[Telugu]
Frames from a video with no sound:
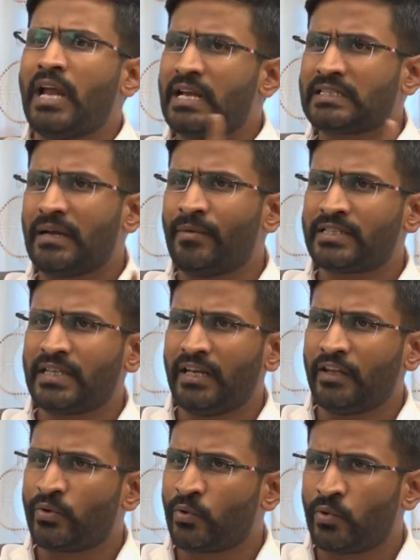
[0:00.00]
నా
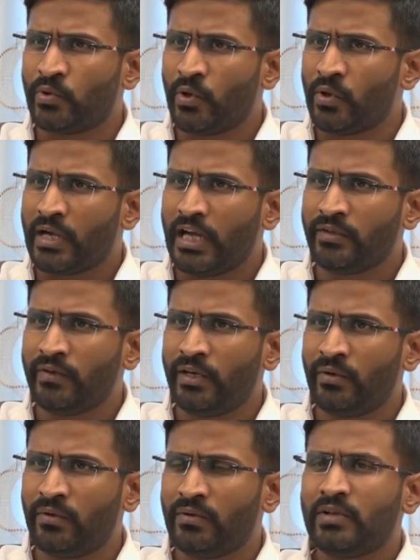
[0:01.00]
సమస్యలు ఎదుర్కొన్నోళ్ళు కాదు
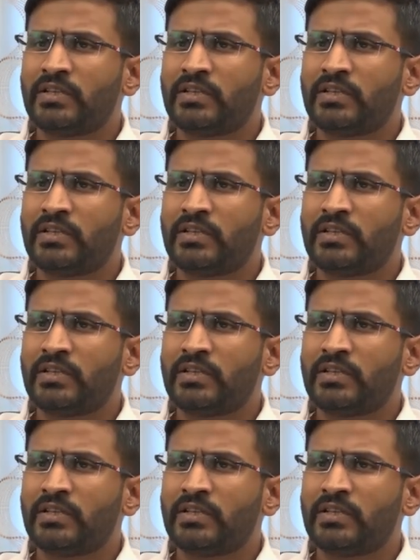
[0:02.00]
వీళ్ళు